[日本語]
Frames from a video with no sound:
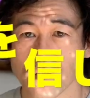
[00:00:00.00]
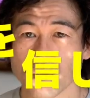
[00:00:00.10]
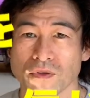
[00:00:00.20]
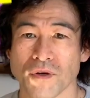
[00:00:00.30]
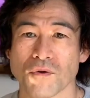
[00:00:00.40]
そ
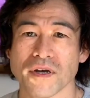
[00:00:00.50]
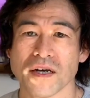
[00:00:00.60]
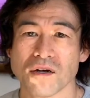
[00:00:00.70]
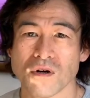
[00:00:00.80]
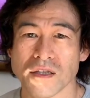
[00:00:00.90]
んで、これか
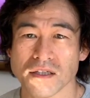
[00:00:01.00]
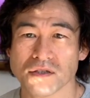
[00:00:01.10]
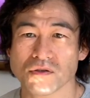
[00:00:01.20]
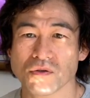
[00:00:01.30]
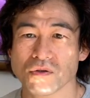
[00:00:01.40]
らお話しす
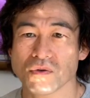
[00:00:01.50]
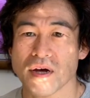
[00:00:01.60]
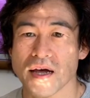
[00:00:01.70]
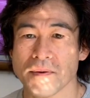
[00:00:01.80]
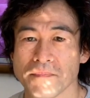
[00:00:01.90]
ること
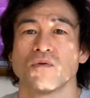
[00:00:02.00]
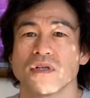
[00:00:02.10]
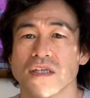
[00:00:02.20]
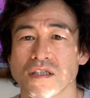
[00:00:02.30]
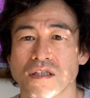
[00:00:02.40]
は、
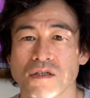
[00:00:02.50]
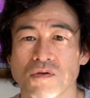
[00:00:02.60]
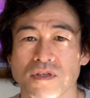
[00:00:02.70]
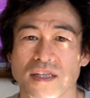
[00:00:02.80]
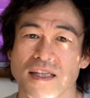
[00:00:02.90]
私に
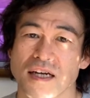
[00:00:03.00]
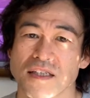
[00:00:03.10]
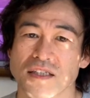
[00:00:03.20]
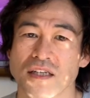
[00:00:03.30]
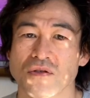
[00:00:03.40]
とって大
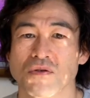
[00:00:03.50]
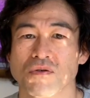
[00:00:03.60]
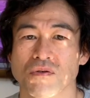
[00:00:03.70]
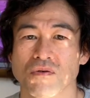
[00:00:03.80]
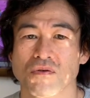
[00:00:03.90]
事だという
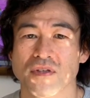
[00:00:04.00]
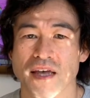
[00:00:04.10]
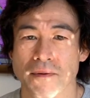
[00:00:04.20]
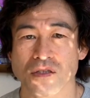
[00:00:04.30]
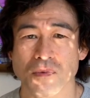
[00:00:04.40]
こと
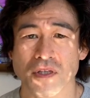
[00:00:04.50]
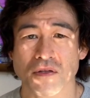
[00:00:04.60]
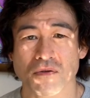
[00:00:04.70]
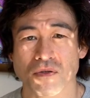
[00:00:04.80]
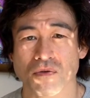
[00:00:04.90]
で、全て
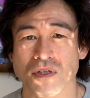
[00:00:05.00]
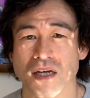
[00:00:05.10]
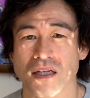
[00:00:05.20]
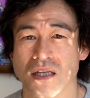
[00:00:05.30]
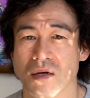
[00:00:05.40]
の人に
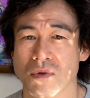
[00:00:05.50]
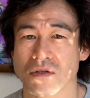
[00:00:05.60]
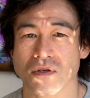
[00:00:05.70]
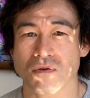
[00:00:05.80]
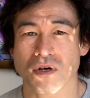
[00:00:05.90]
当てはまる
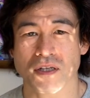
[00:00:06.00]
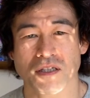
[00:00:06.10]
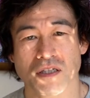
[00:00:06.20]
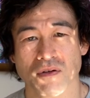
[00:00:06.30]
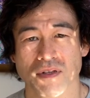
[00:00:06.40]
お
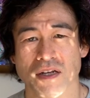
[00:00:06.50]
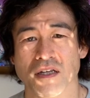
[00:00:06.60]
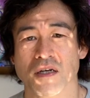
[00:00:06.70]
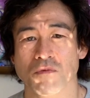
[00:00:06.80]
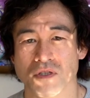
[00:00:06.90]
話ではない
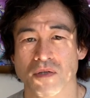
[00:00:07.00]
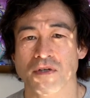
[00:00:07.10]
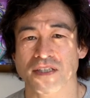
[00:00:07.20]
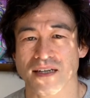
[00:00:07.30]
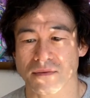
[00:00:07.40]
かもしれま
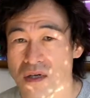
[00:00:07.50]
せん。